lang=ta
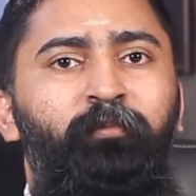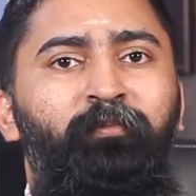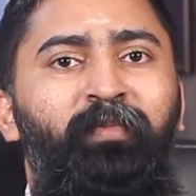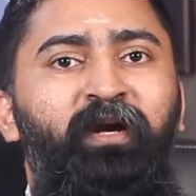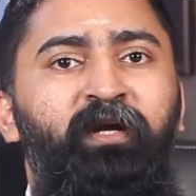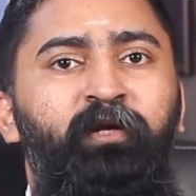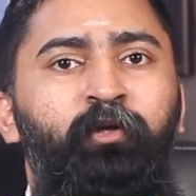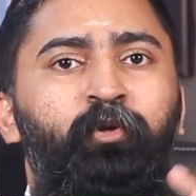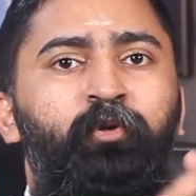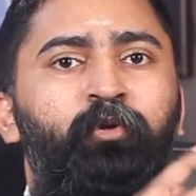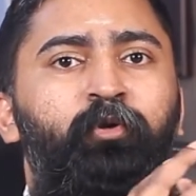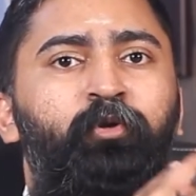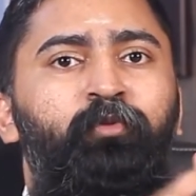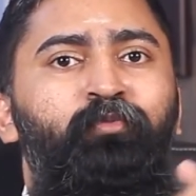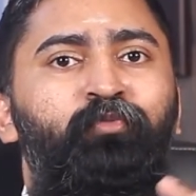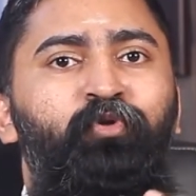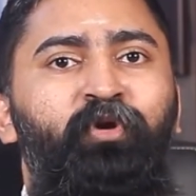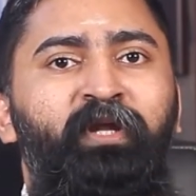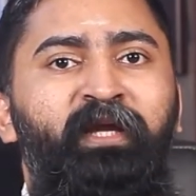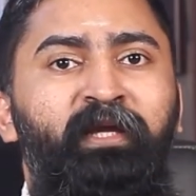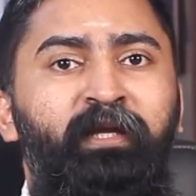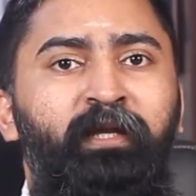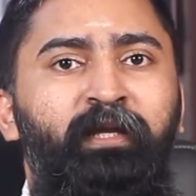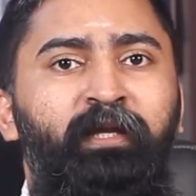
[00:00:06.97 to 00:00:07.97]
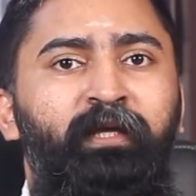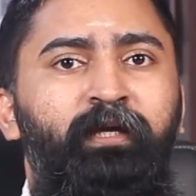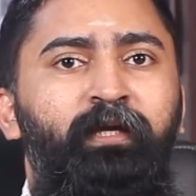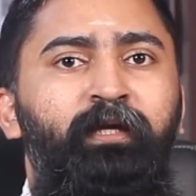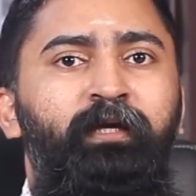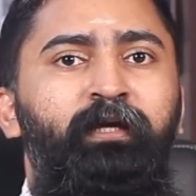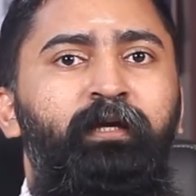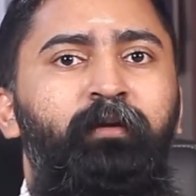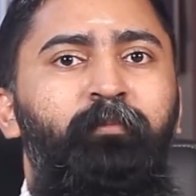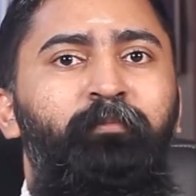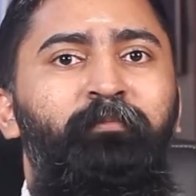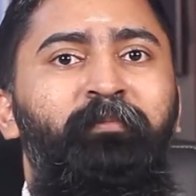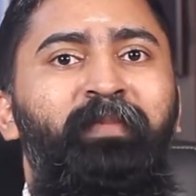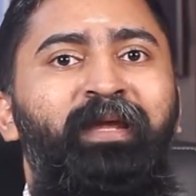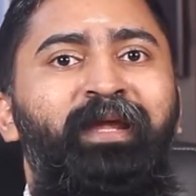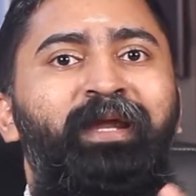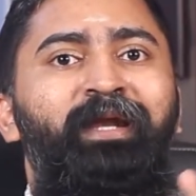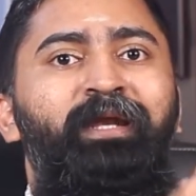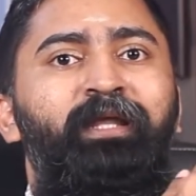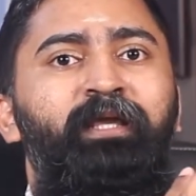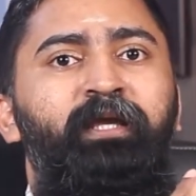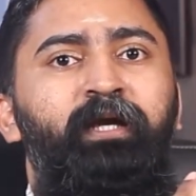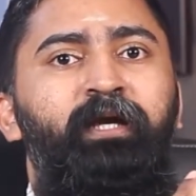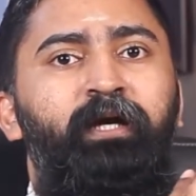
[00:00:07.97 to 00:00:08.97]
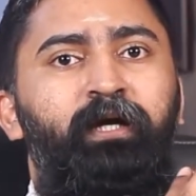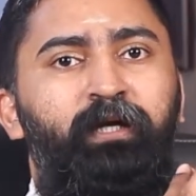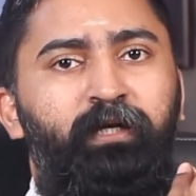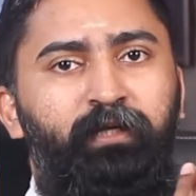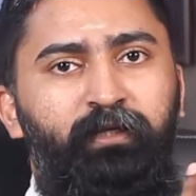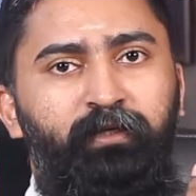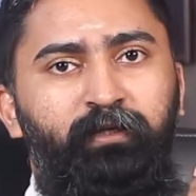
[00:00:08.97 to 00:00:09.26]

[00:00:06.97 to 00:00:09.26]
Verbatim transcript: மற்றொரு முனையில் மேனியா